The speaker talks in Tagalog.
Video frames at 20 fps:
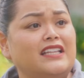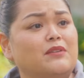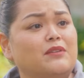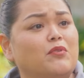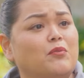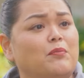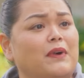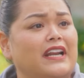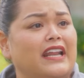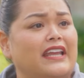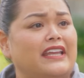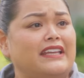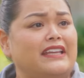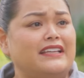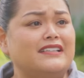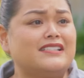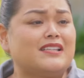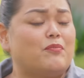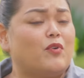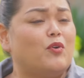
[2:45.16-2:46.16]
Hindi mo ba
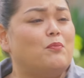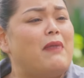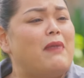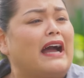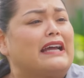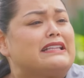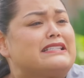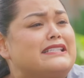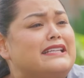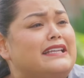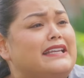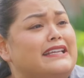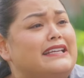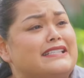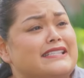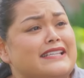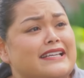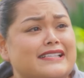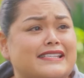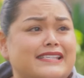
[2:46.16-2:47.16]
naiisip kung bakit
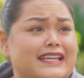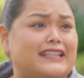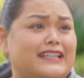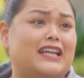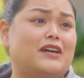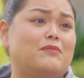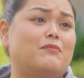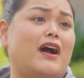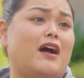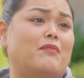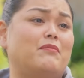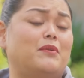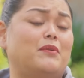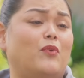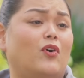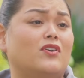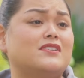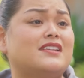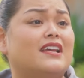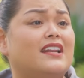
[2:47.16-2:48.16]
sinisiksik ng mami
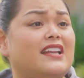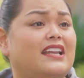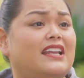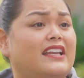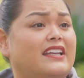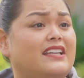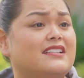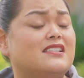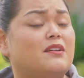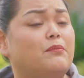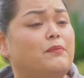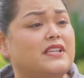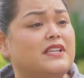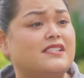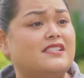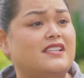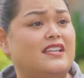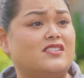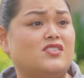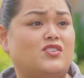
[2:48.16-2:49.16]
mo ang sarili niya sa
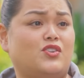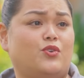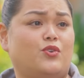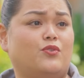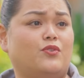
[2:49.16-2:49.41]
business